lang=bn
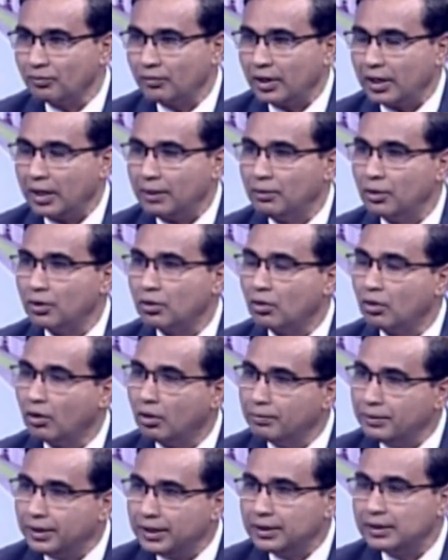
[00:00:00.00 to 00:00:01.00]
এবং
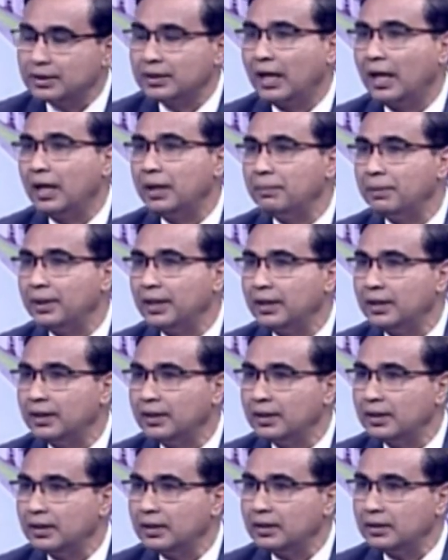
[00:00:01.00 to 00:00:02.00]
কোভিড টাইমে
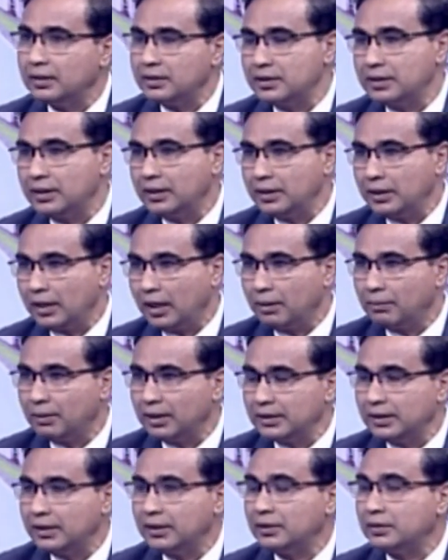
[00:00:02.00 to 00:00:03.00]
যে
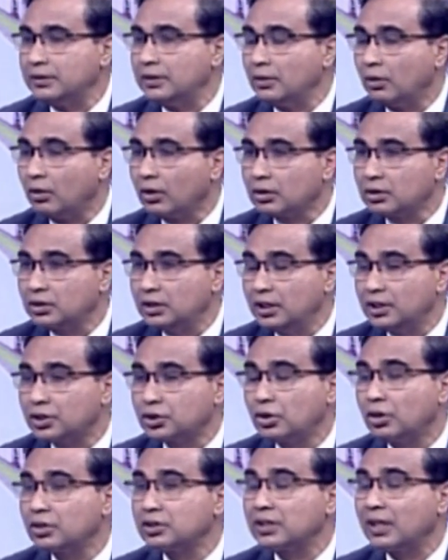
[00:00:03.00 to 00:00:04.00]
আমাদের যে অর্থের
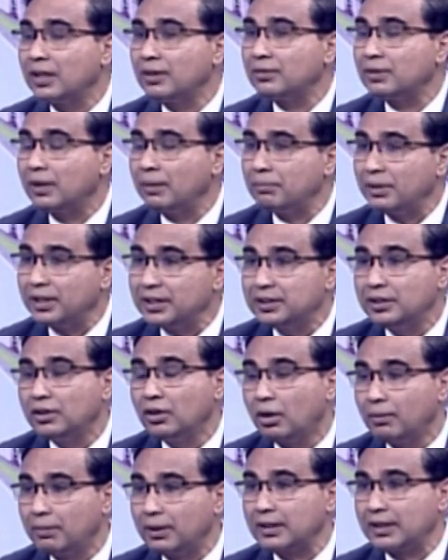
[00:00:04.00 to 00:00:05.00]
সঞ্চালনা বেশি
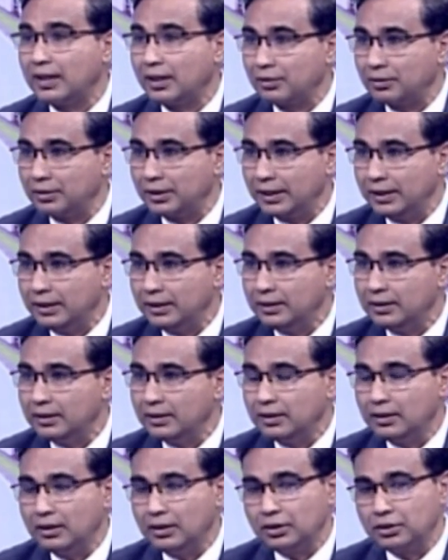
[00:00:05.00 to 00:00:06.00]
হবার কারণে
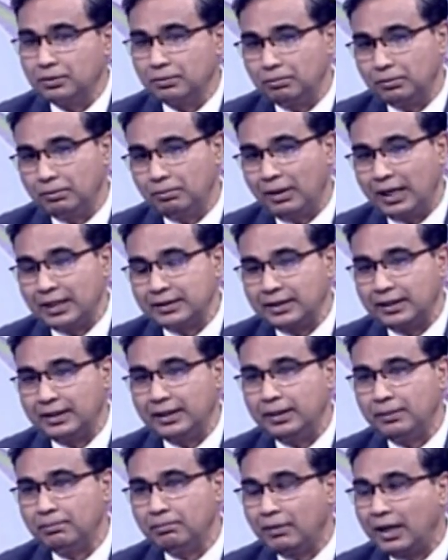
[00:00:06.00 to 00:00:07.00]
বাজারে
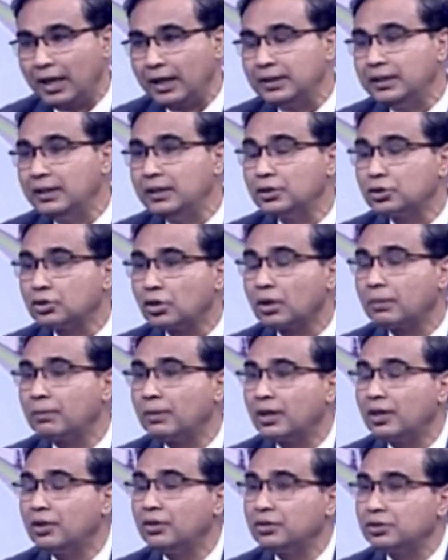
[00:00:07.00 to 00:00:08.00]
মানি
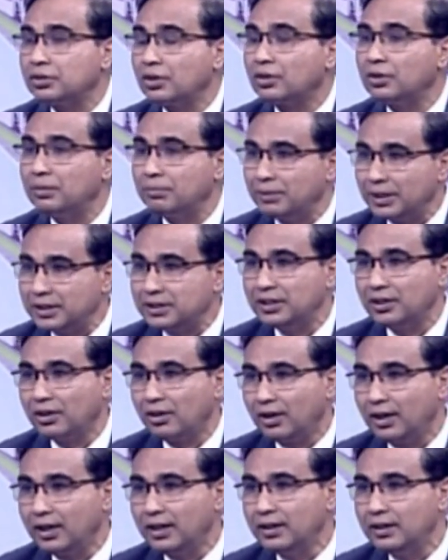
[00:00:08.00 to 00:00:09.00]
সরবরাহ যখন বেশি
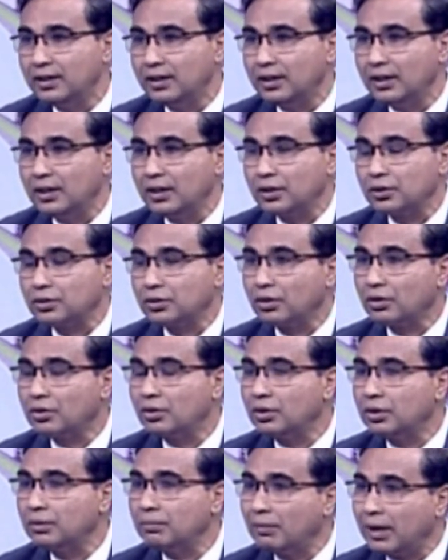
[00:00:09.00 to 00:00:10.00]
হয়
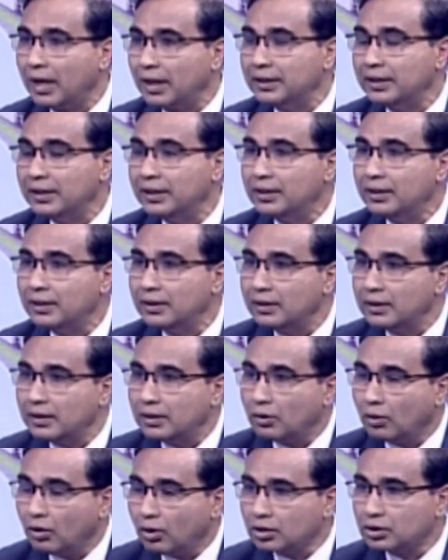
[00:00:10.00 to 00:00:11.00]
তখন মানির
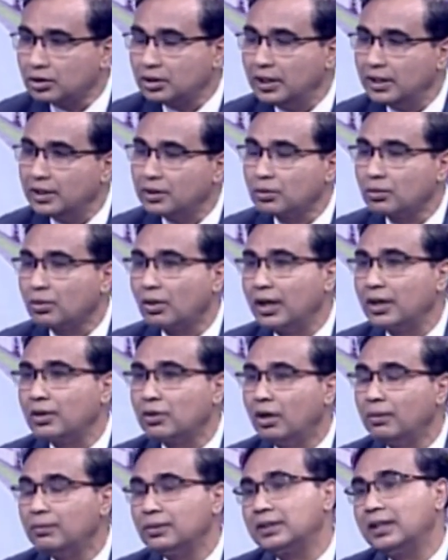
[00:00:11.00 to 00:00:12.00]
অর্থের ক্রয়
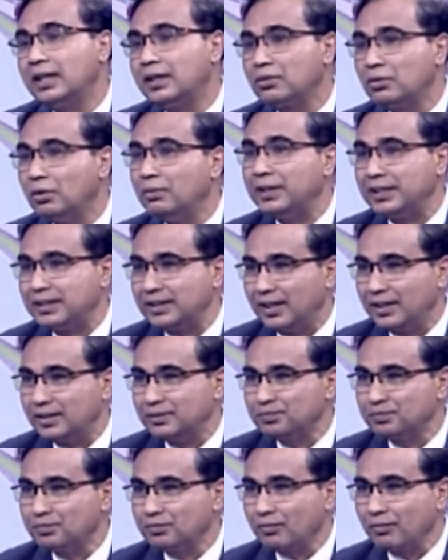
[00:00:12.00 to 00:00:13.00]
ক্ষমতা কমে যায়
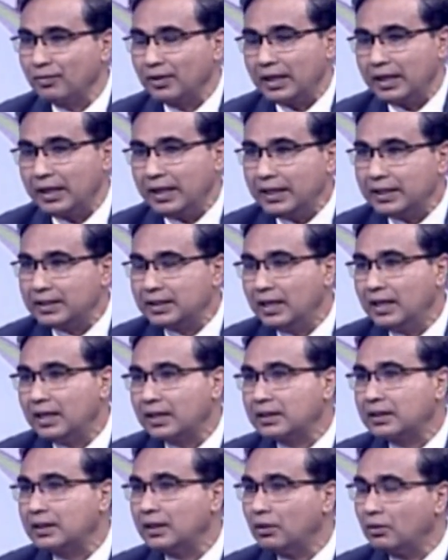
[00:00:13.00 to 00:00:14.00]
এটা
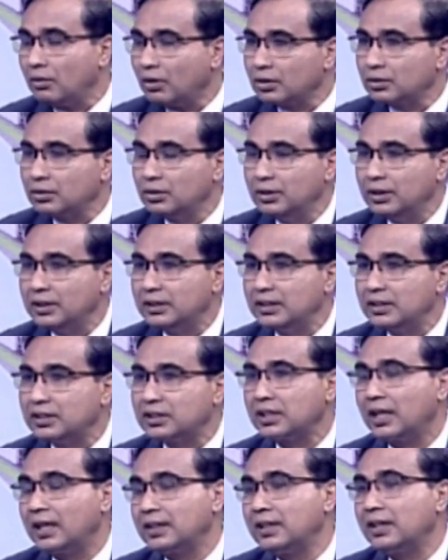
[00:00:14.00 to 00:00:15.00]
একটা অর্থনীতির
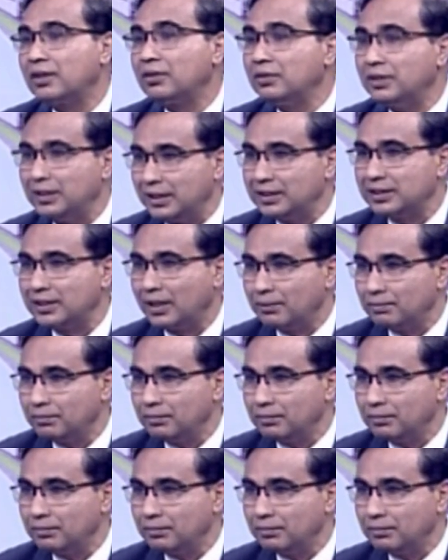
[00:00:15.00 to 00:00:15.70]
সাধারণ হিসাব